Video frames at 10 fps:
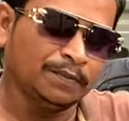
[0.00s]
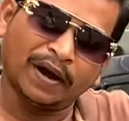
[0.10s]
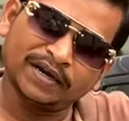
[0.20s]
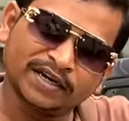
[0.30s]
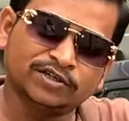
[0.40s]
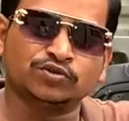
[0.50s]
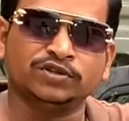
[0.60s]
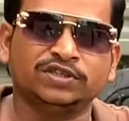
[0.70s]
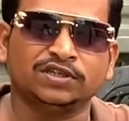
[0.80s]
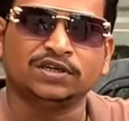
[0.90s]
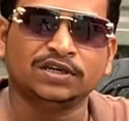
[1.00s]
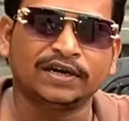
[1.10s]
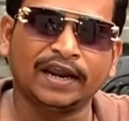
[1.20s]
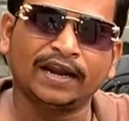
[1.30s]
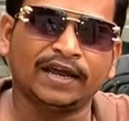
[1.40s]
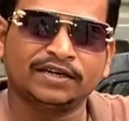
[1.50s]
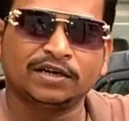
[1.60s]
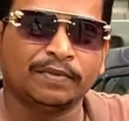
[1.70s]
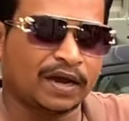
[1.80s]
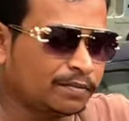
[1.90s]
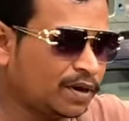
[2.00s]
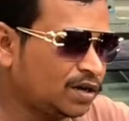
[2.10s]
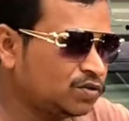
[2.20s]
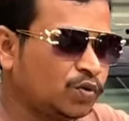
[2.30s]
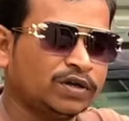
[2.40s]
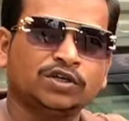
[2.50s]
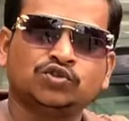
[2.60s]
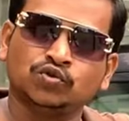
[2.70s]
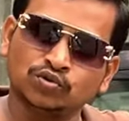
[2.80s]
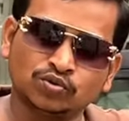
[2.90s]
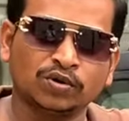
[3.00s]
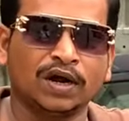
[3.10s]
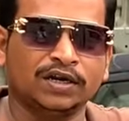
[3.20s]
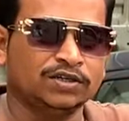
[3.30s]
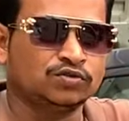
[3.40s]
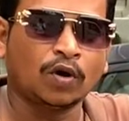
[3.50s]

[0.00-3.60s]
মার্কেট চলছে গ্র্যান্ড আইটেন ম্যাগমা দু হাজার চোদ্দোর গাড়ি